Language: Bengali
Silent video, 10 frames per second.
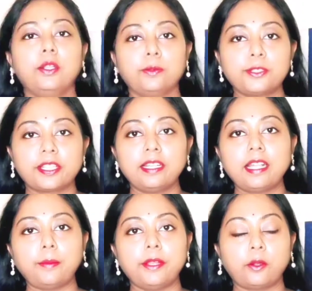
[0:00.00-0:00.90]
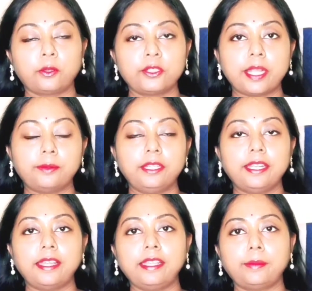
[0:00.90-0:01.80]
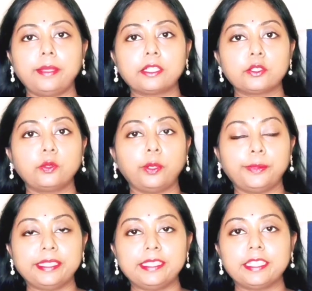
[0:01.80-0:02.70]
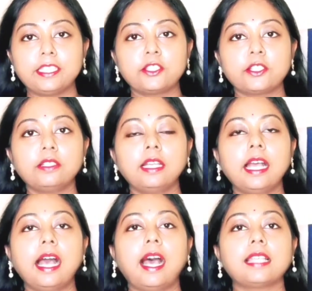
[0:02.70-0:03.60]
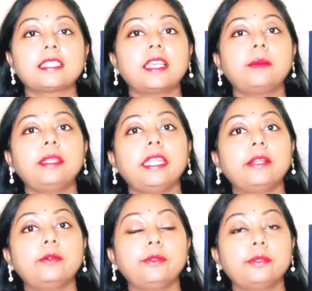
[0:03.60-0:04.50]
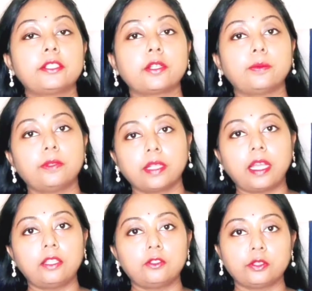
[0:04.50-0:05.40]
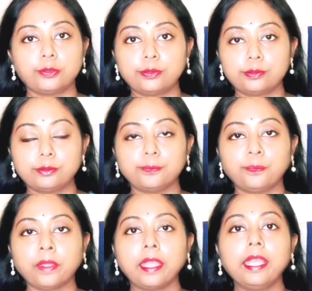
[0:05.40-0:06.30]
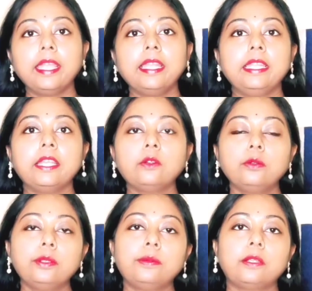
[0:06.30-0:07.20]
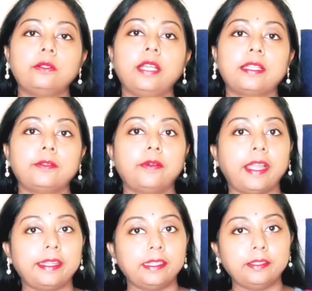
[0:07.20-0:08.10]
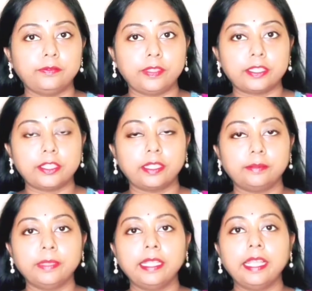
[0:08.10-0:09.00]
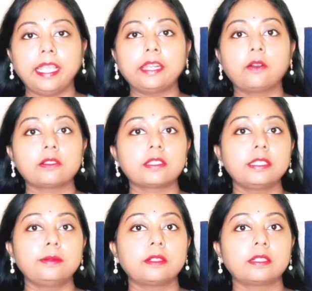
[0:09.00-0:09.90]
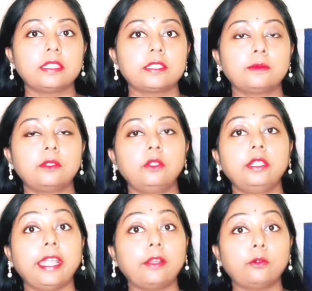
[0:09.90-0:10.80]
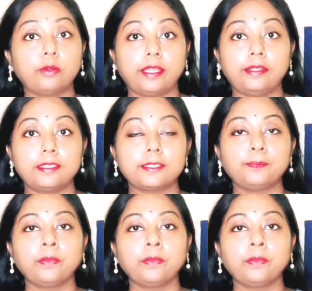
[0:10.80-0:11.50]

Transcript: নমস্কার আমি ডক্টর শ্যামলী রায় আমি একজন হোমিওপ্যাথি চিকিৎসক আজকে আমি ডেঙ্গু ফিভার সম্পর্কে আলোচনা করব ডেঙ্গু ফিভার হলো একটা ভাইরাল ইনফেকশন এর পজিটিভ অর্গানিজম হলো ডেঙ্গু ভাইরাস